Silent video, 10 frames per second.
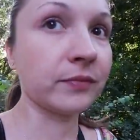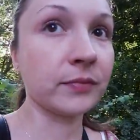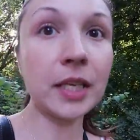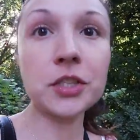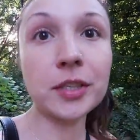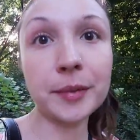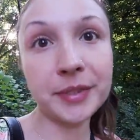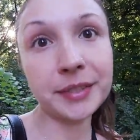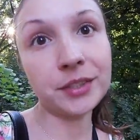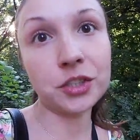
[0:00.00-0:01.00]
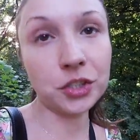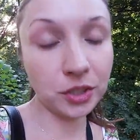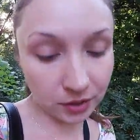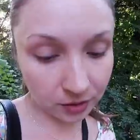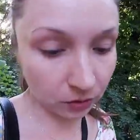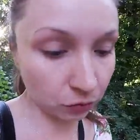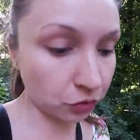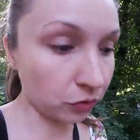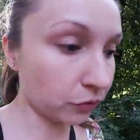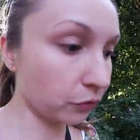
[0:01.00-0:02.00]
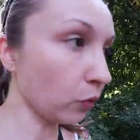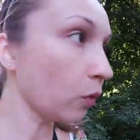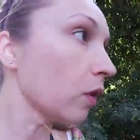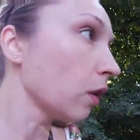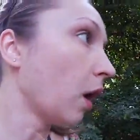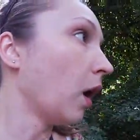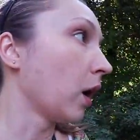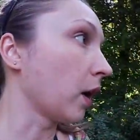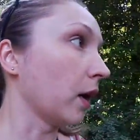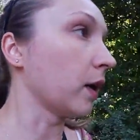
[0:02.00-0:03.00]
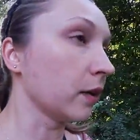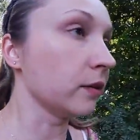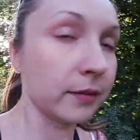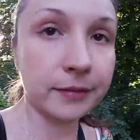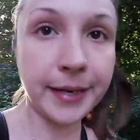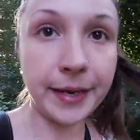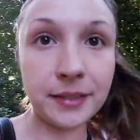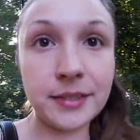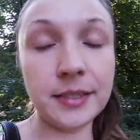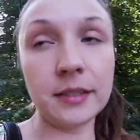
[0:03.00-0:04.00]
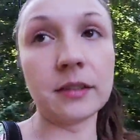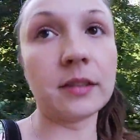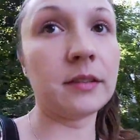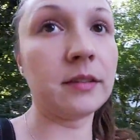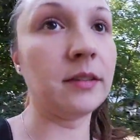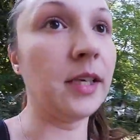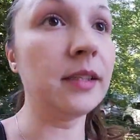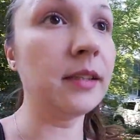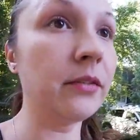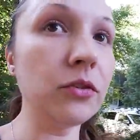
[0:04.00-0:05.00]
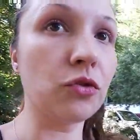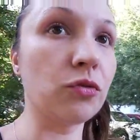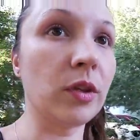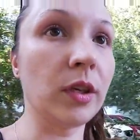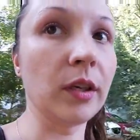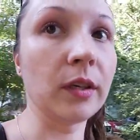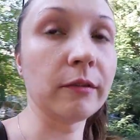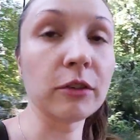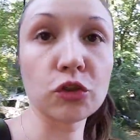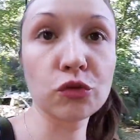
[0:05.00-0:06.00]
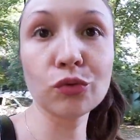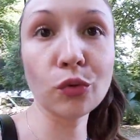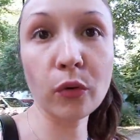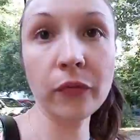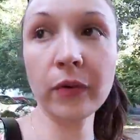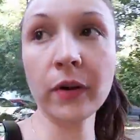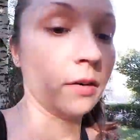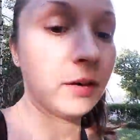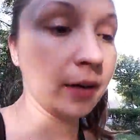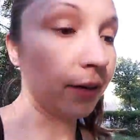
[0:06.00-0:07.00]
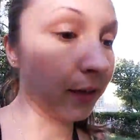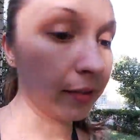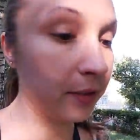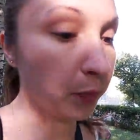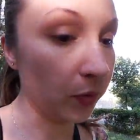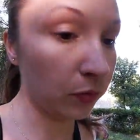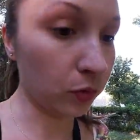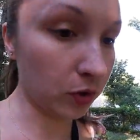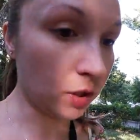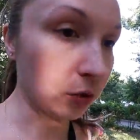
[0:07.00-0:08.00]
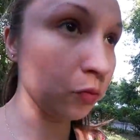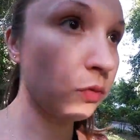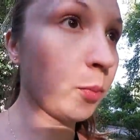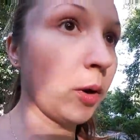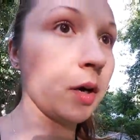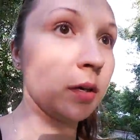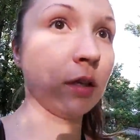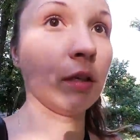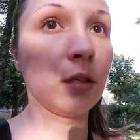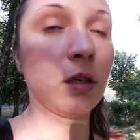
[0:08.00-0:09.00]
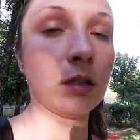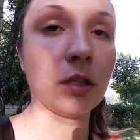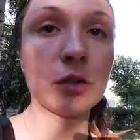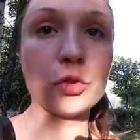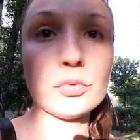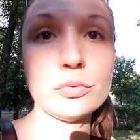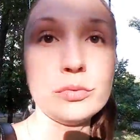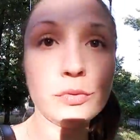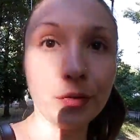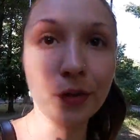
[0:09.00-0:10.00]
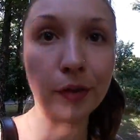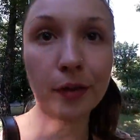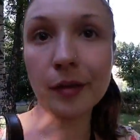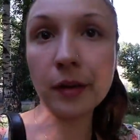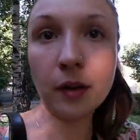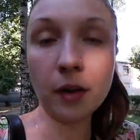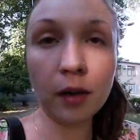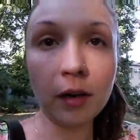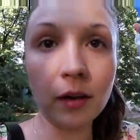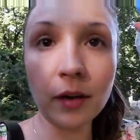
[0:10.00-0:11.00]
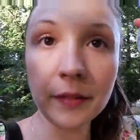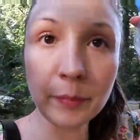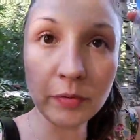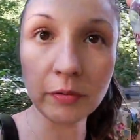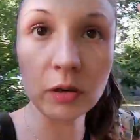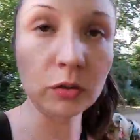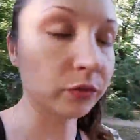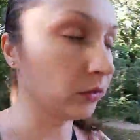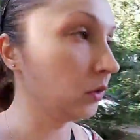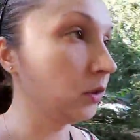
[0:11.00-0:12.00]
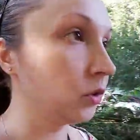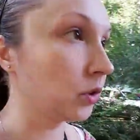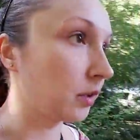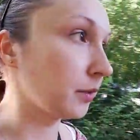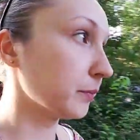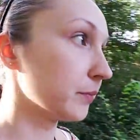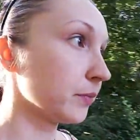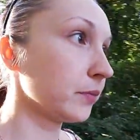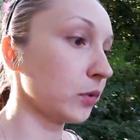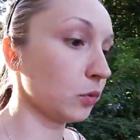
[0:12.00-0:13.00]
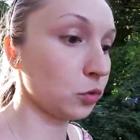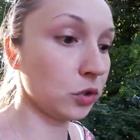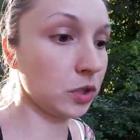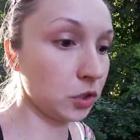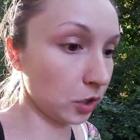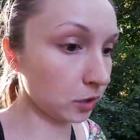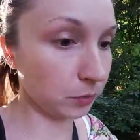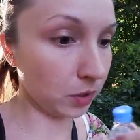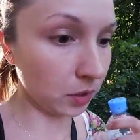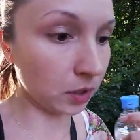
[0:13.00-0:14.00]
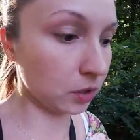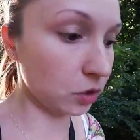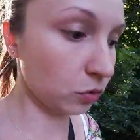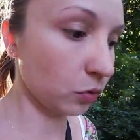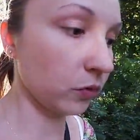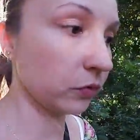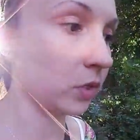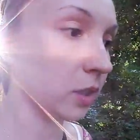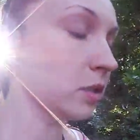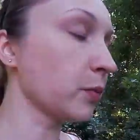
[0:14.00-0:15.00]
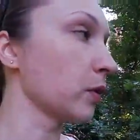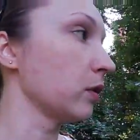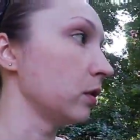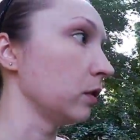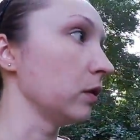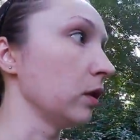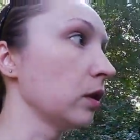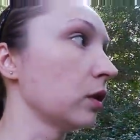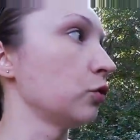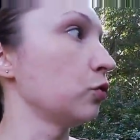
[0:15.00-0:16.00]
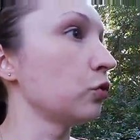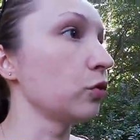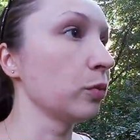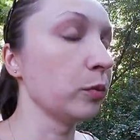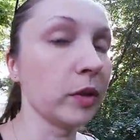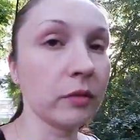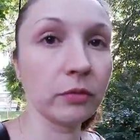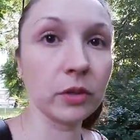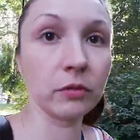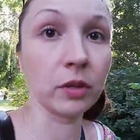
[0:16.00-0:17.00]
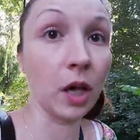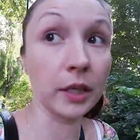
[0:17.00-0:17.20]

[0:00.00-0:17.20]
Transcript: Начало мне тошнить, короче. Он вел как кретин. Я ненавижу таких вождунов. Ой, теперь вот стою в парке, отхожу и отпиваюсь водичкой. Потому что сейчас мне ехать снова в транспорт, и я не хочу, чтобы меня вырвало.